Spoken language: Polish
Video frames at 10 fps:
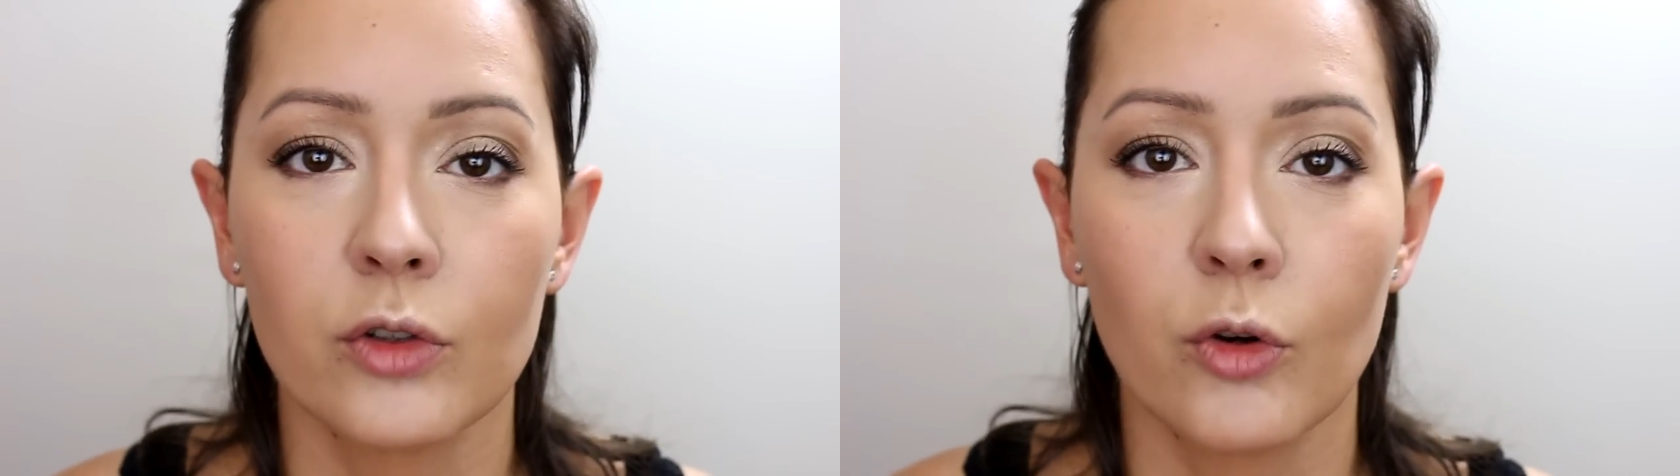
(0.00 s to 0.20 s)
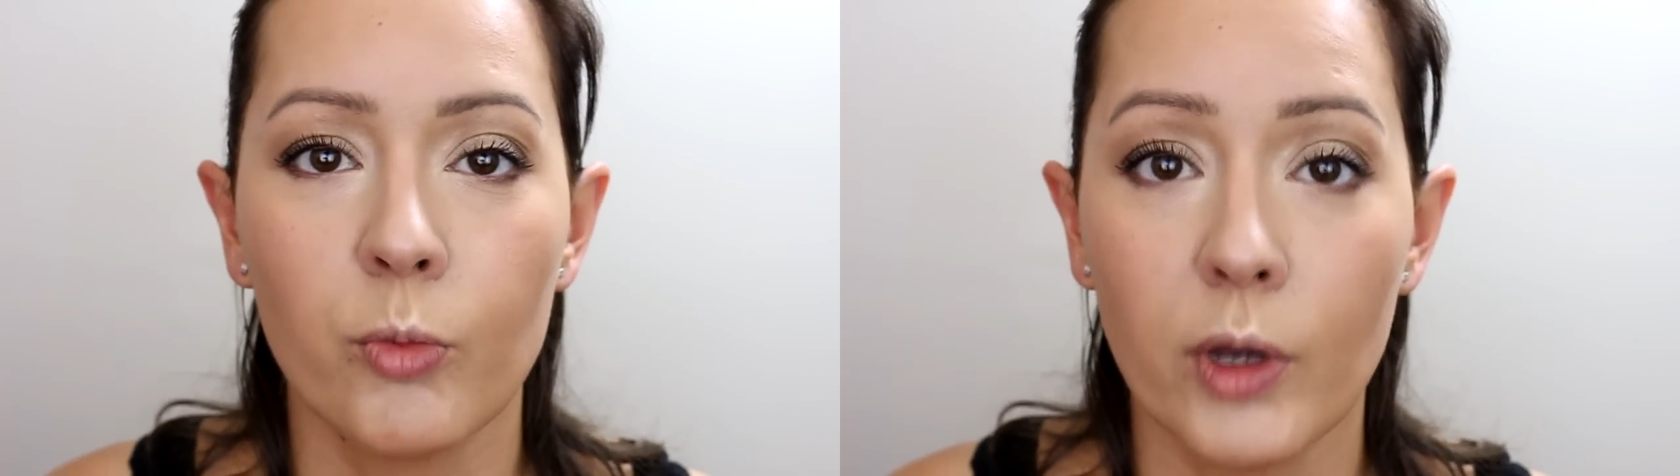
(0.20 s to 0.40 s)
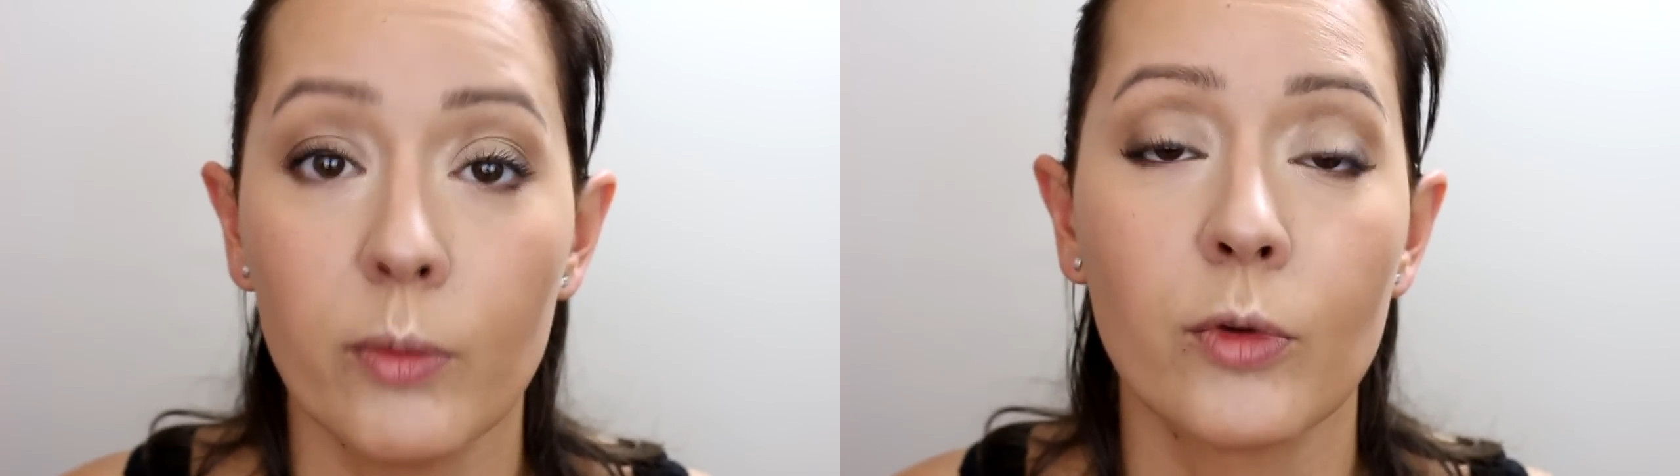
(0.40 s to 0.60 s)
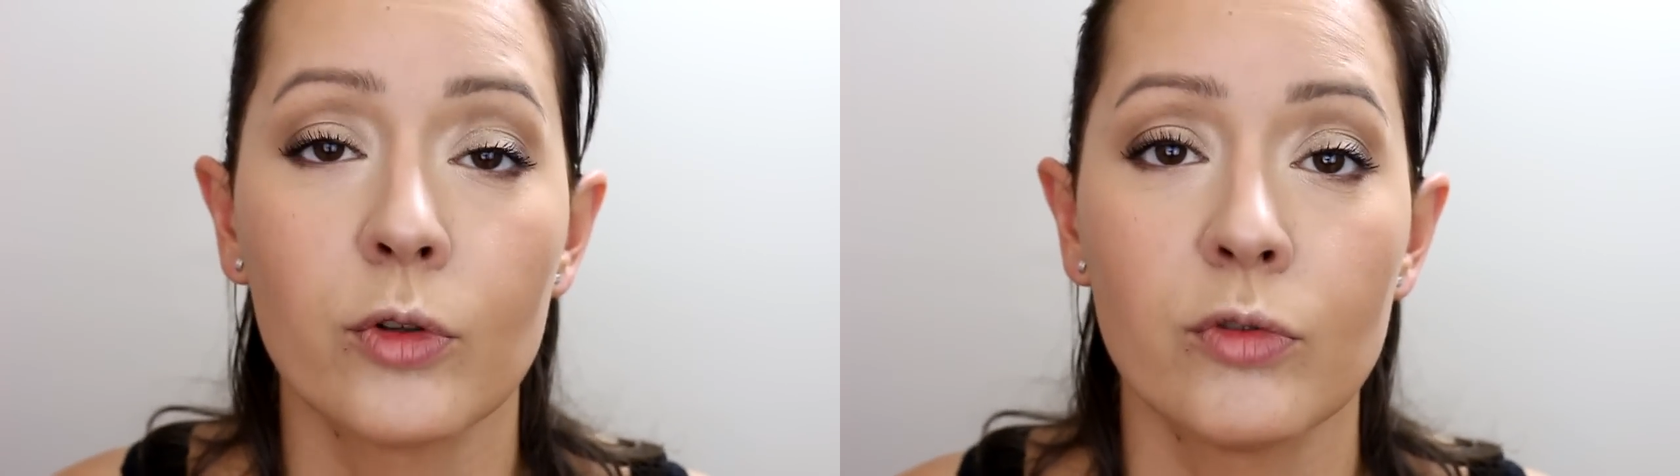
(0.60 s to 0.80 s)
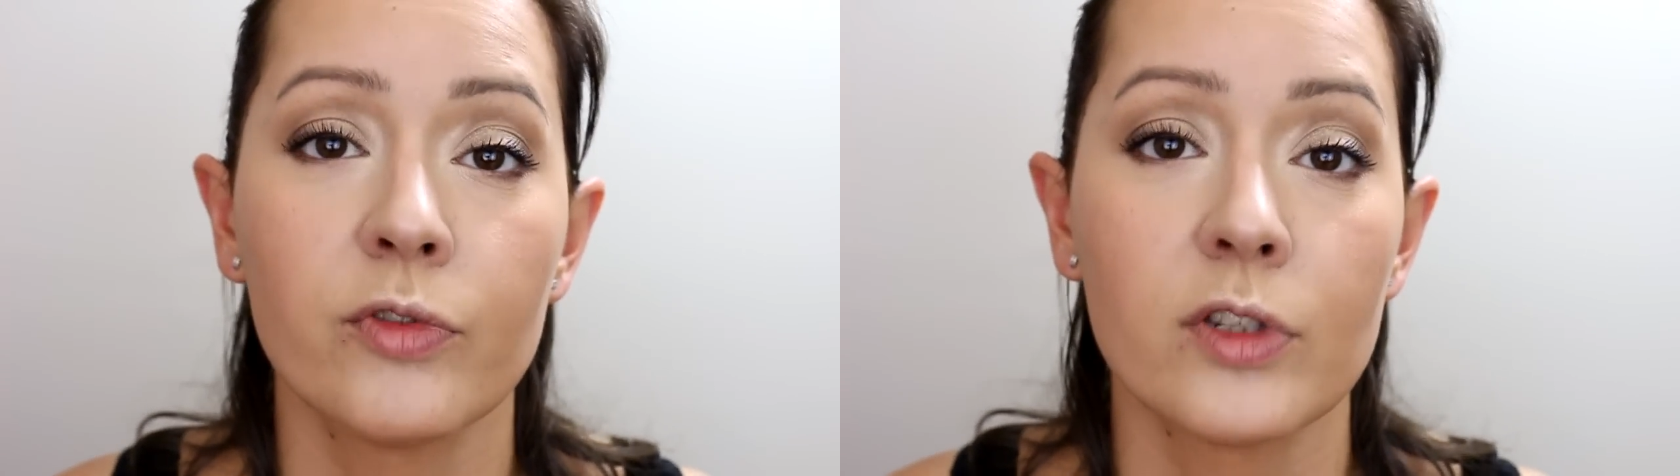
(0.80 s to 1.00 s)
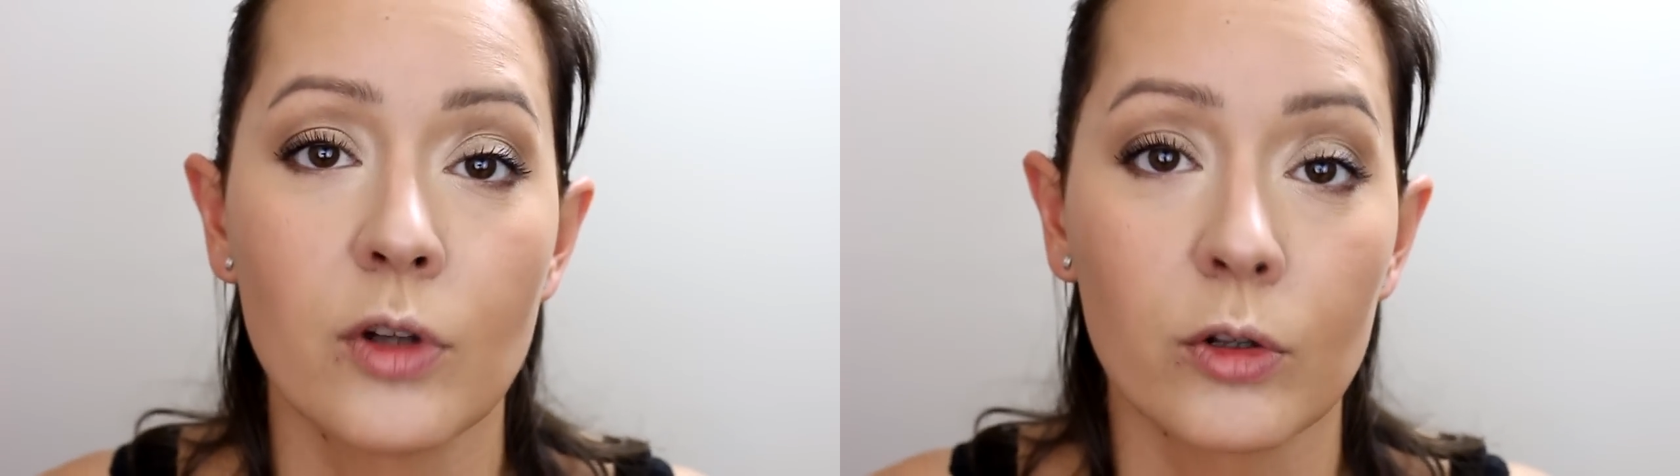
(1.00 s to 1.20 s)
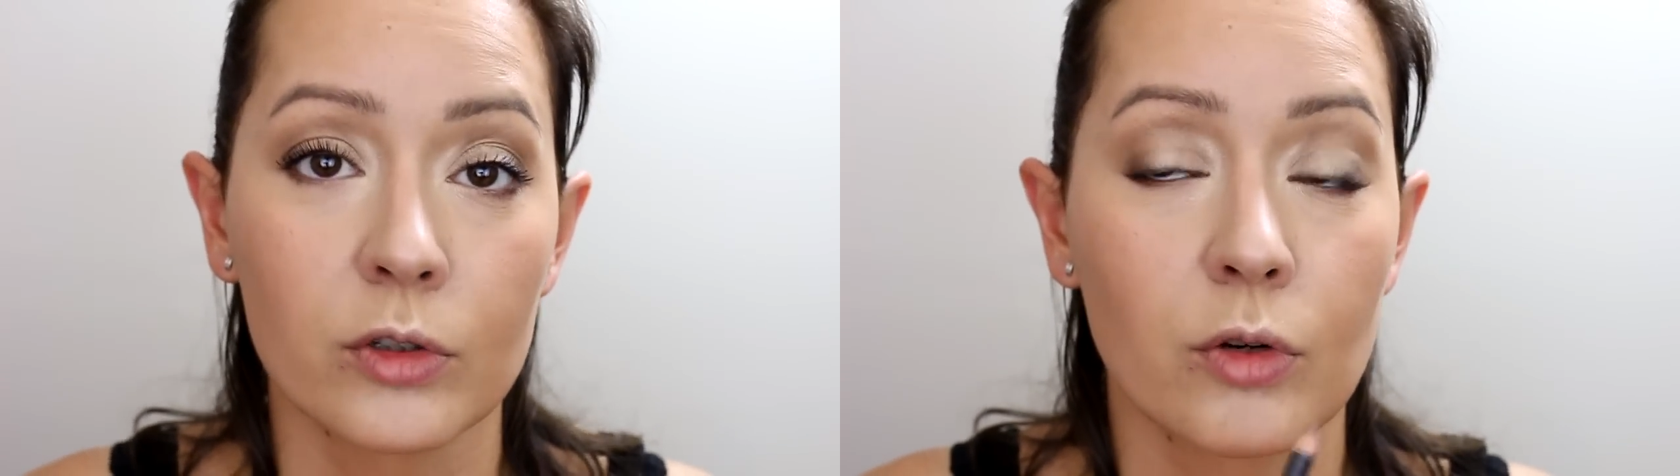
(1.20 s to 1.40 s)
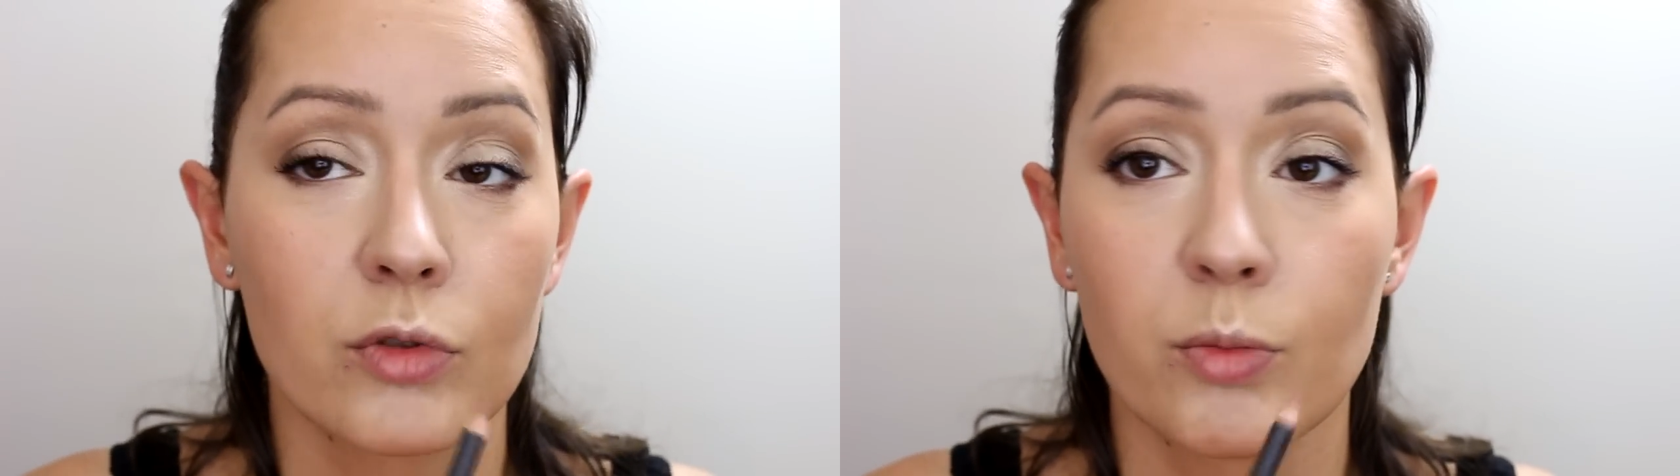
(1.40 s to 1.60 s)
to kupiłabym konturówki z Golden
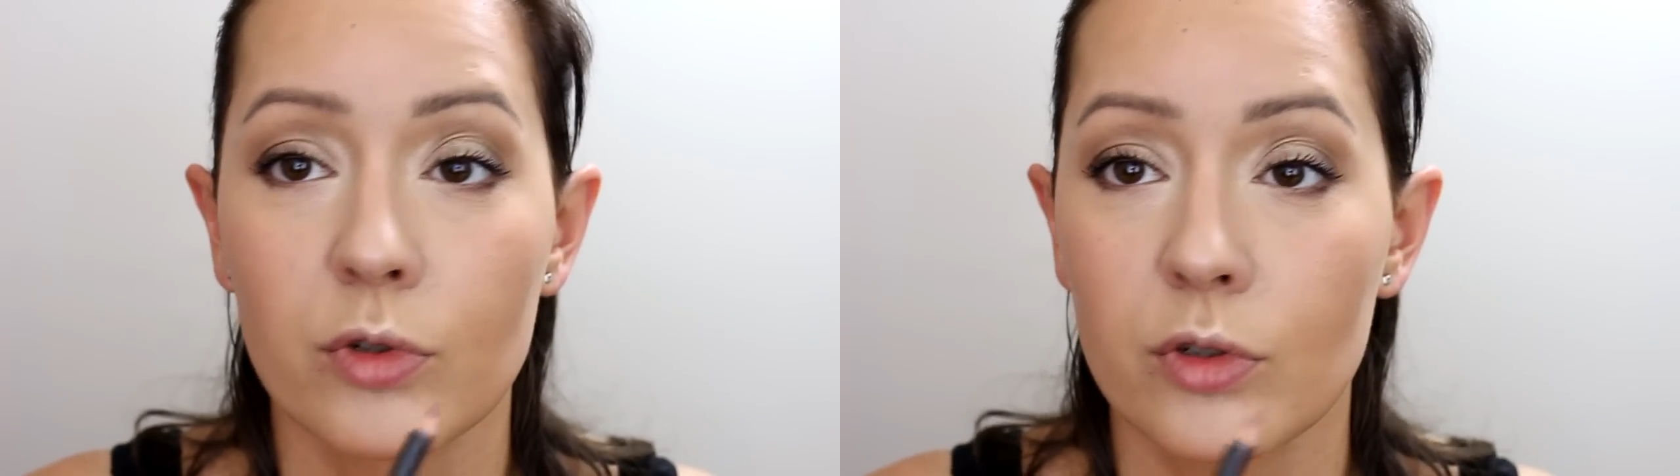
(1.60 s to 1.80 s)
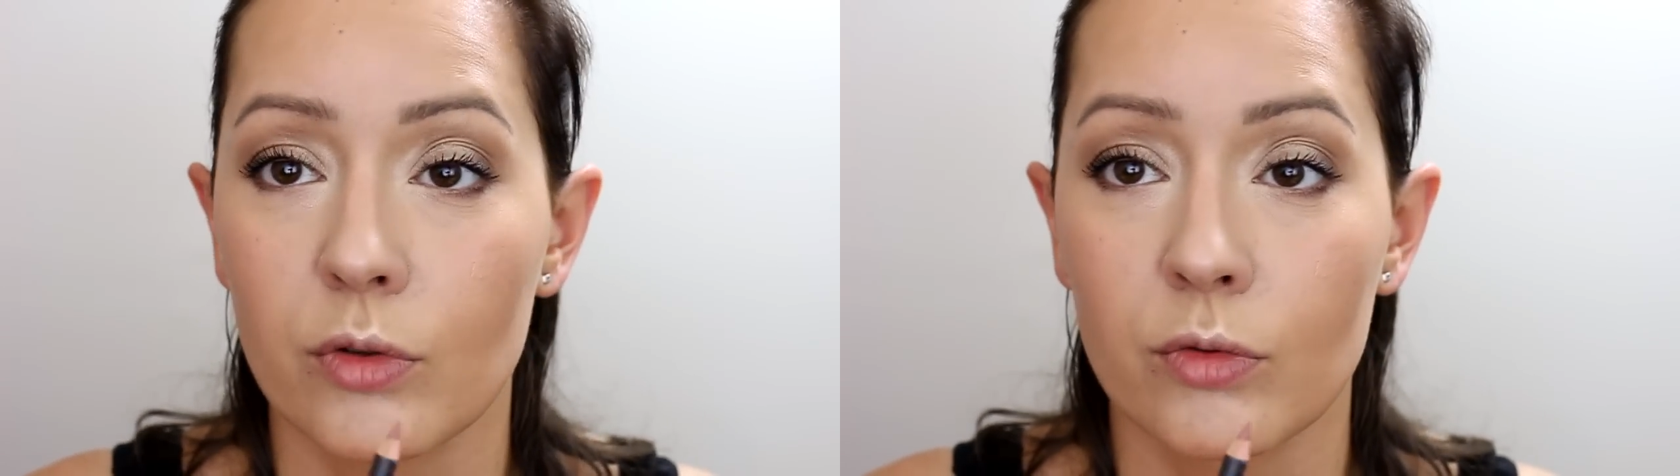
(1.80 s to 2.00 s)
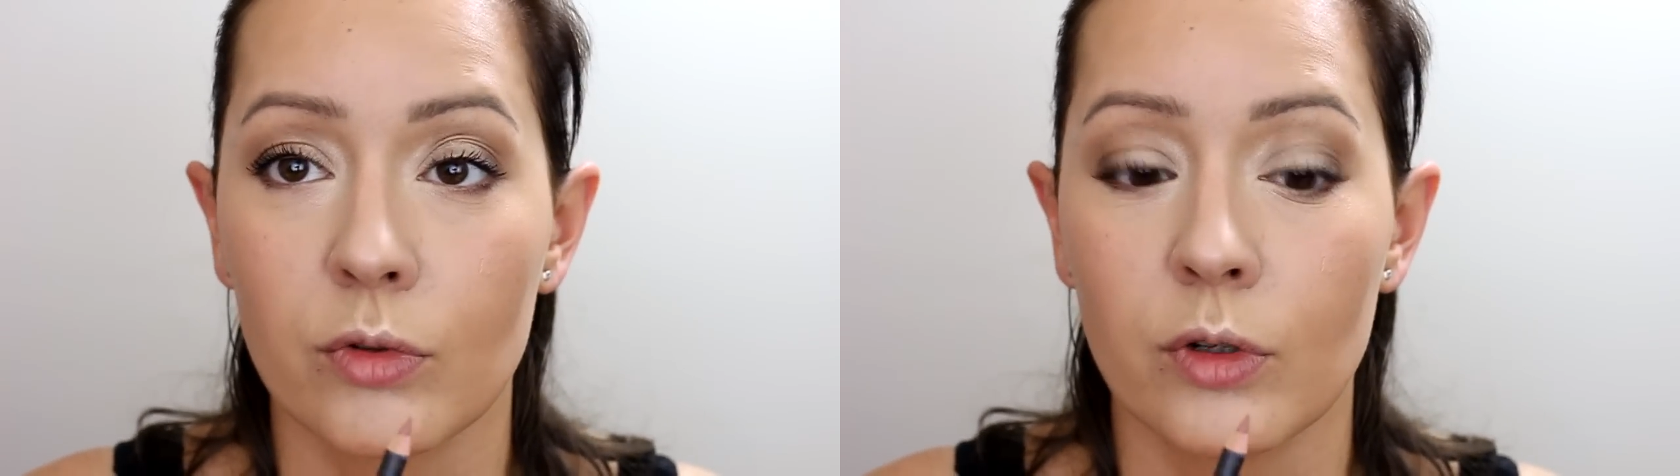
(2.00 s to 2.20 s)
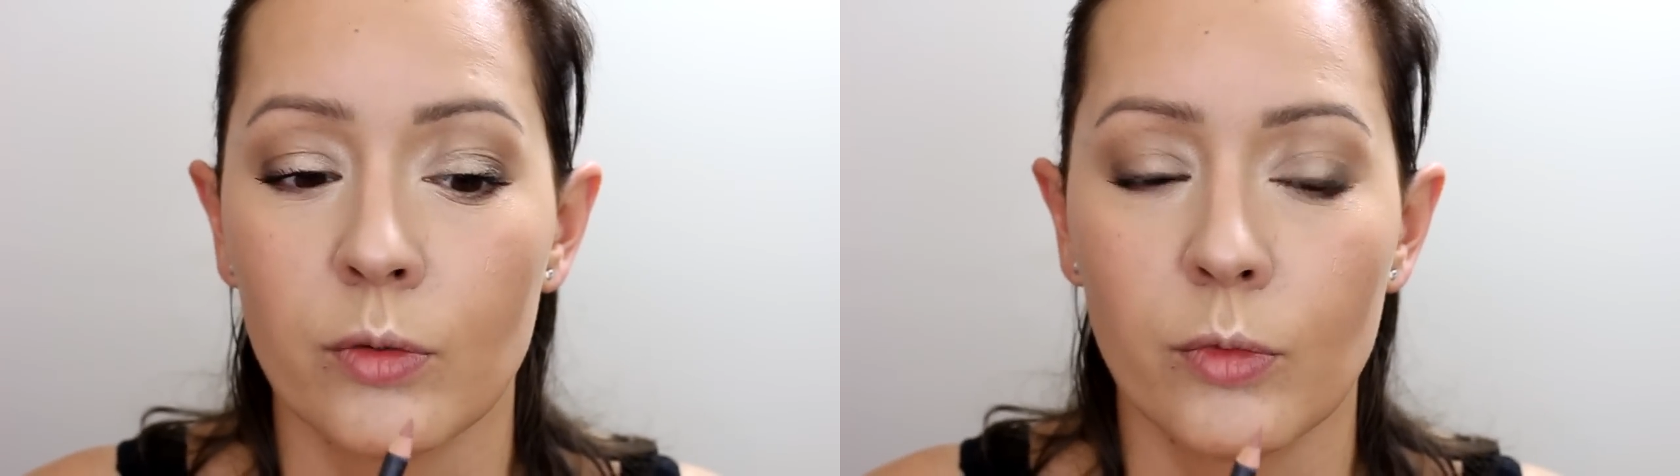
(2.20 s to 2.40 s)
Rose, bo są,